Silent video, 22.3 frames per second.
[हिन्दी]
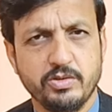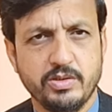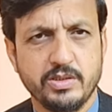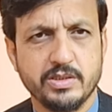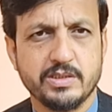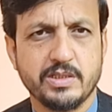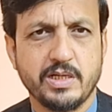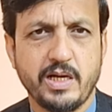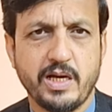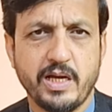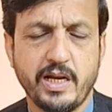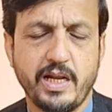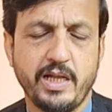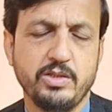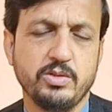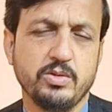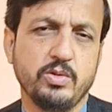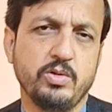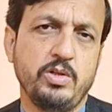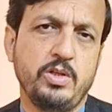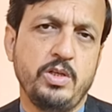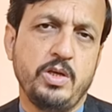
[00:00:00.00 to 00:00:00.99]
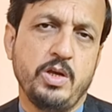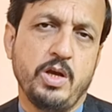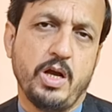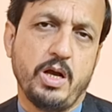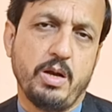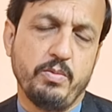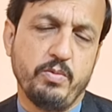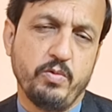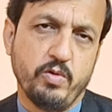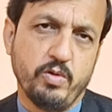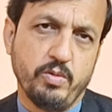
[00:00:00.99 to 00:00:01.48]
जो नज़र आ रहा है जो
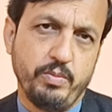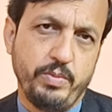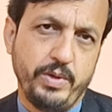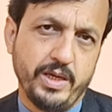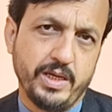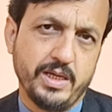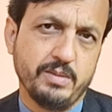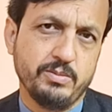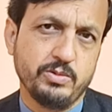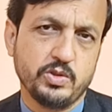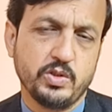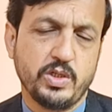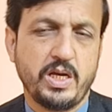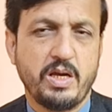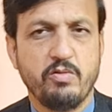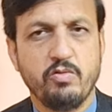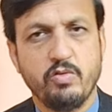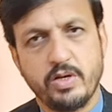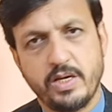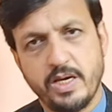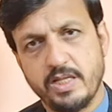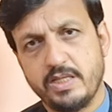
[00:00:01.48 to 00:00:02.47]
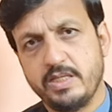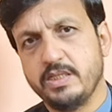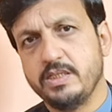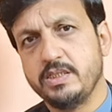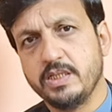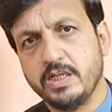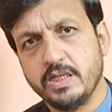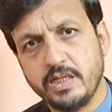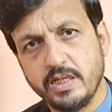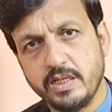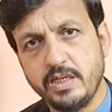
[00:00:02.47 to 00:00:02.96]
अब वो बेगम जो है वो कहती है
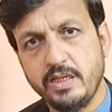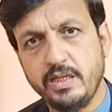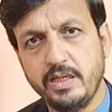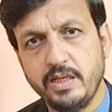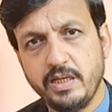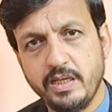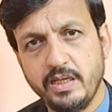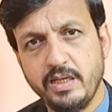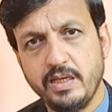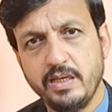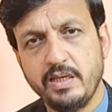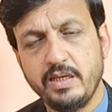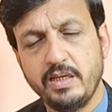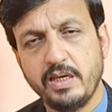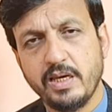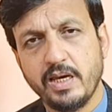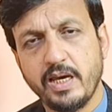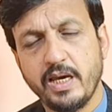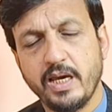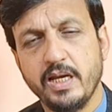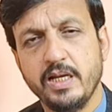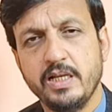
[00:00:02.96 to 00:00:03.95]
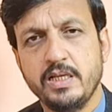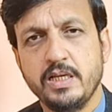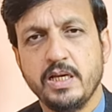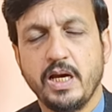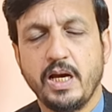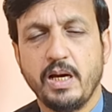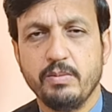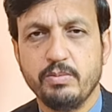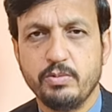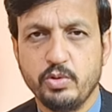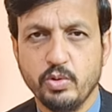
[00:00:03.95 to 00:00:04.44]
जी कि डक्की ने किया है
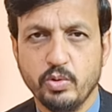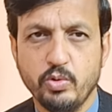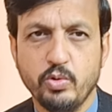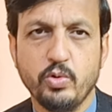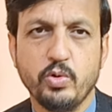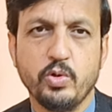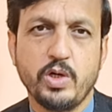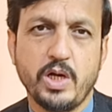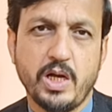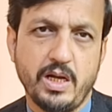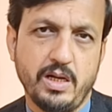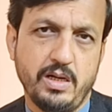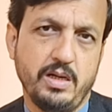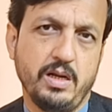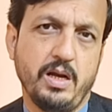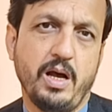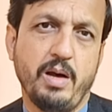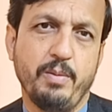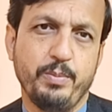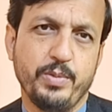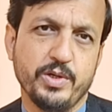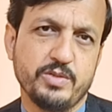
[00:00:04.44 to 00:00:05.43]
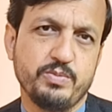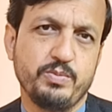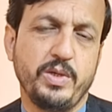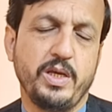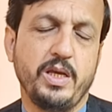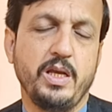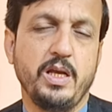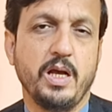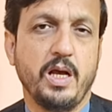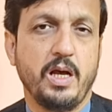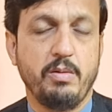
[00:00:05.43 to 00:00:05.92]
अब दोनों का आपस
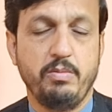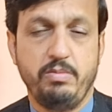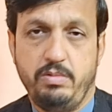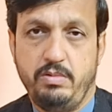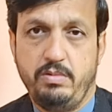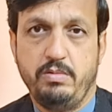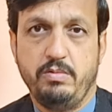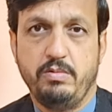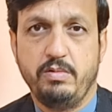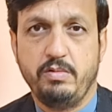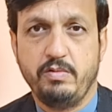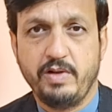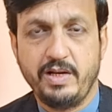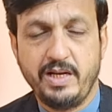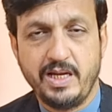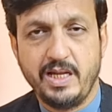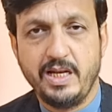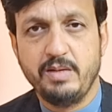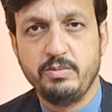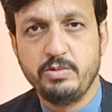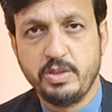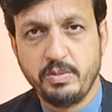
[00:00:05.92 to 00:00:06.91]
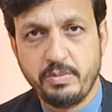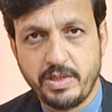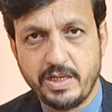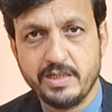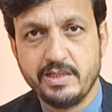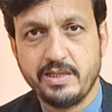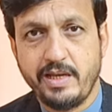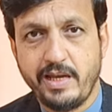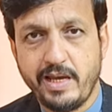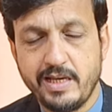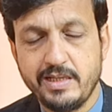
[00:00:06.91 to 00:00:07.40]
में अब वल्ला आलम ये
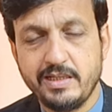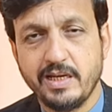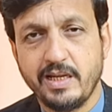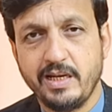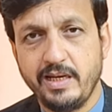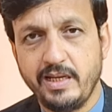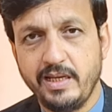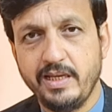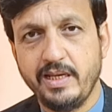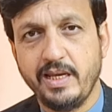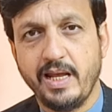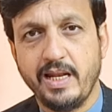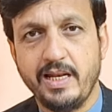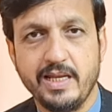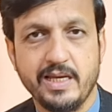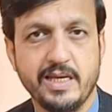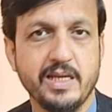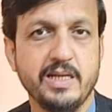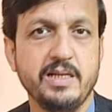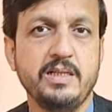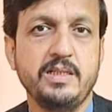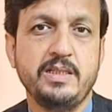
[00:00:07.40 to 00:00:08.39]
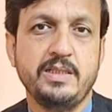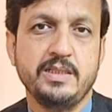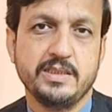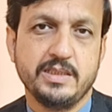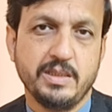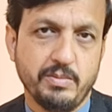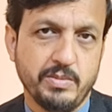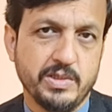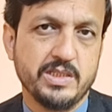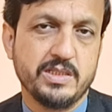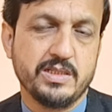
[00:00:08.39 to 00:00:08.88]
बात है या नहीं है लेकिन
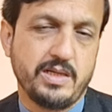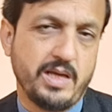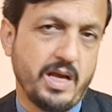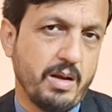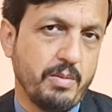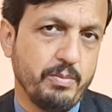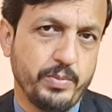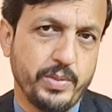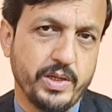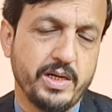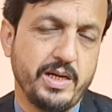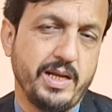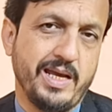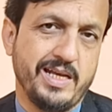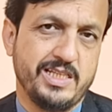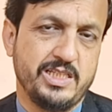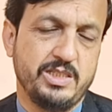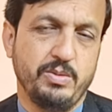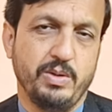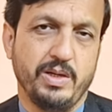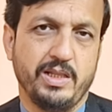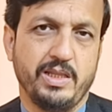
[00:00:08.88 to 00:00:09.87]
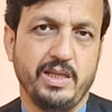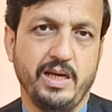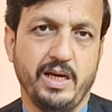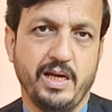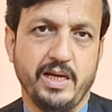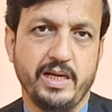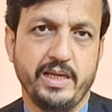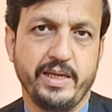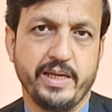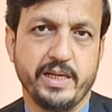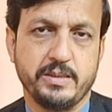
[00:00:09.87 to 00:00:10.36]
ये मंजर आम पर ऐसी बातें आ
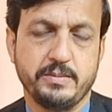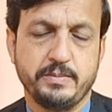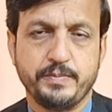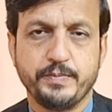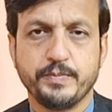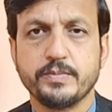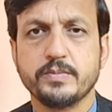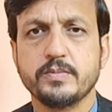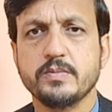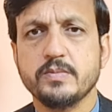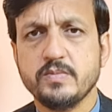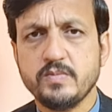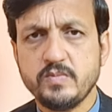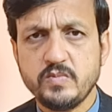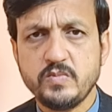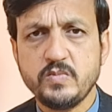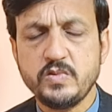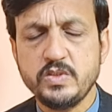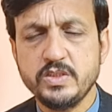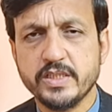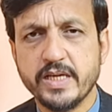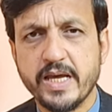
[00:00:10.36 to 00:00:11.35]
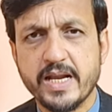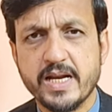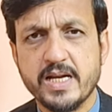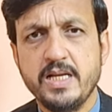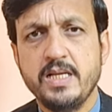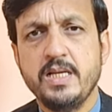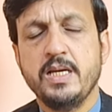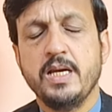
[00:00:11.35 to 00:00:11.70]
रही हैं खैर